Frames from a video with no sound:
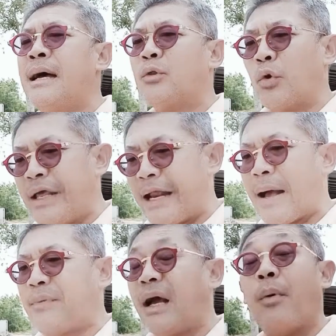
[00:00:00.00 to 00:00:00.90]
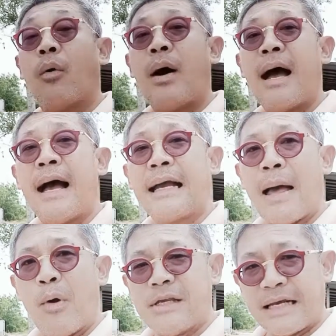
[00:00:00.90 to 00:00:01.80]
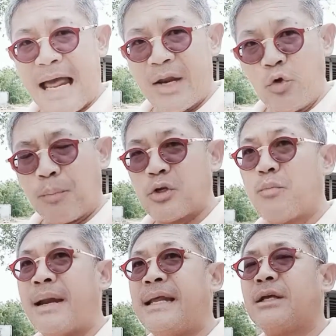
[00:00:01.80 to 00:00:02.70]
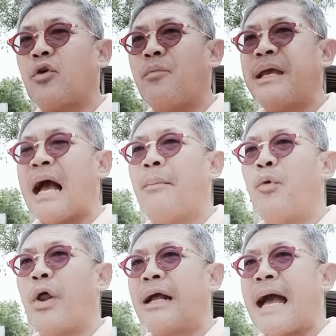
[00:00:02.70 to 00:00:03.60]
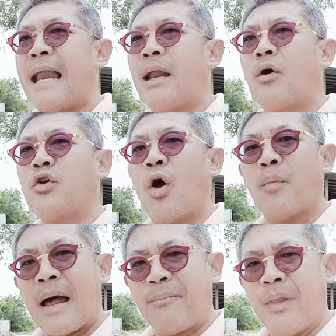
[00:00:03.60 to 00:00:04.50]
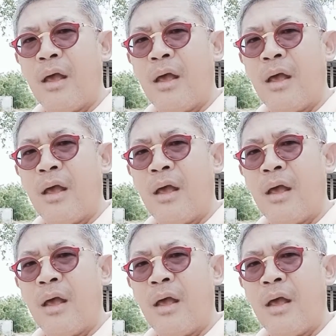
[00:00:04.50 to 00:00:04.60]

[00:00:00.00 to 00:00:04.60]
ตรงนี้นะครับที่เขาบอกว่าการบริหารจัดการในยุคปัจจุบันนั้นจะต้องมีการบรูรณาการ และก็ยอมรับ